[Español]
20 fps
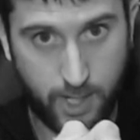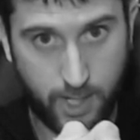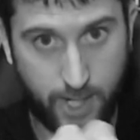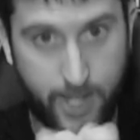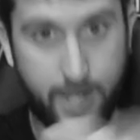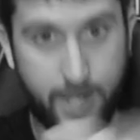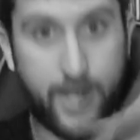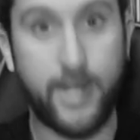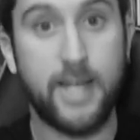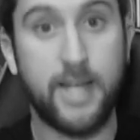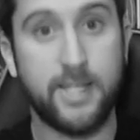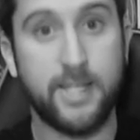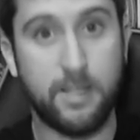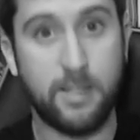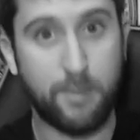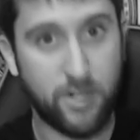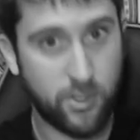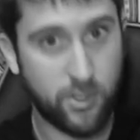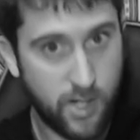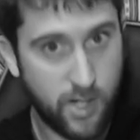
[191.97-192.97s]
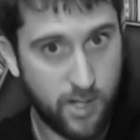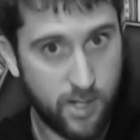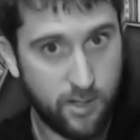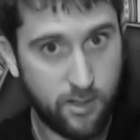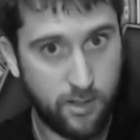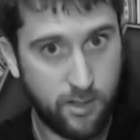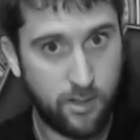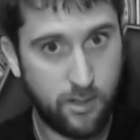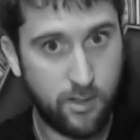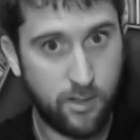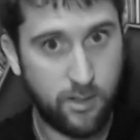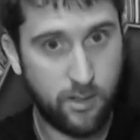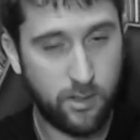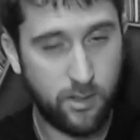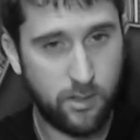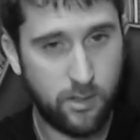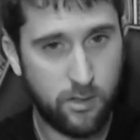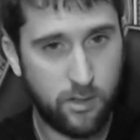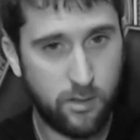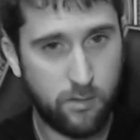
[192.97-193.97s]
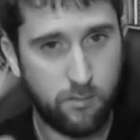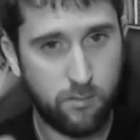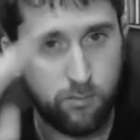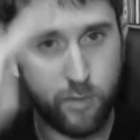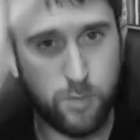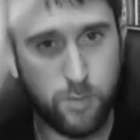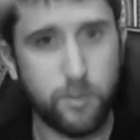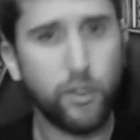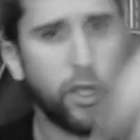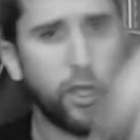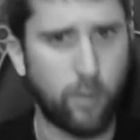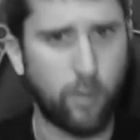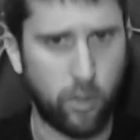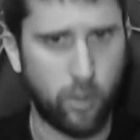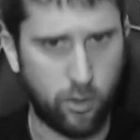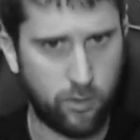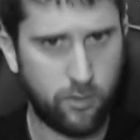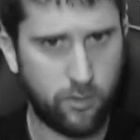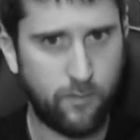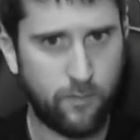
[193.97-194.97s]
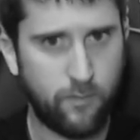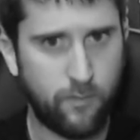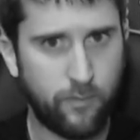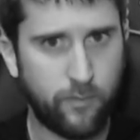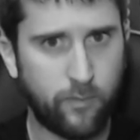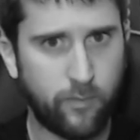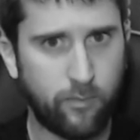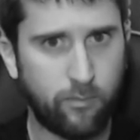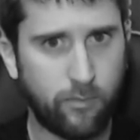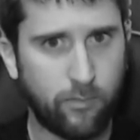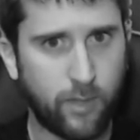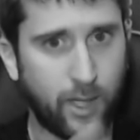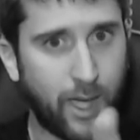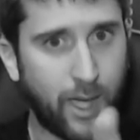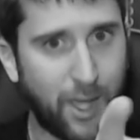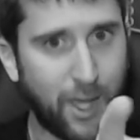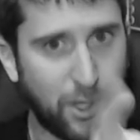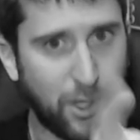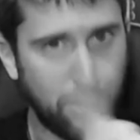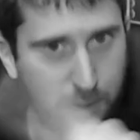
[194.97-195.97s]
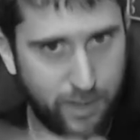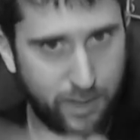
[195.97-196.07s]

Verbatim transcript: ¿Eras esa persona? Pues ponte cómodo, que